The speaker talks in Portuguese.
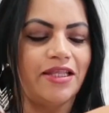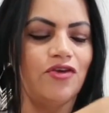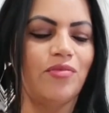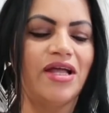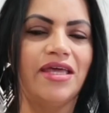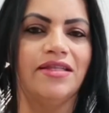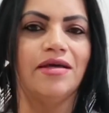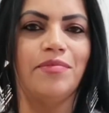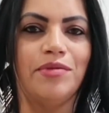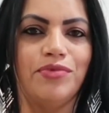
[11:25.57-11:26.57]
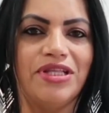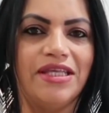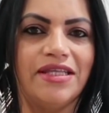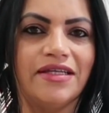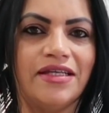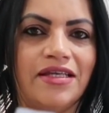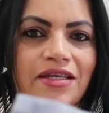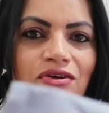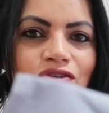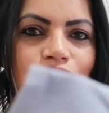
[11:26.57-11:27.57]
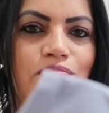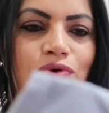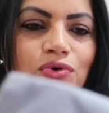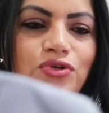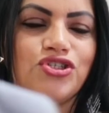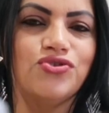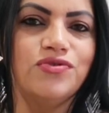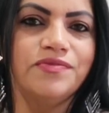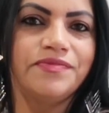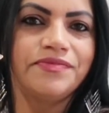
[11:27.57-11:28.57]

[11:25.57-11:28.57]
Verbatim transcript: tem uma renda bem bonita aqui, ó, no bojo.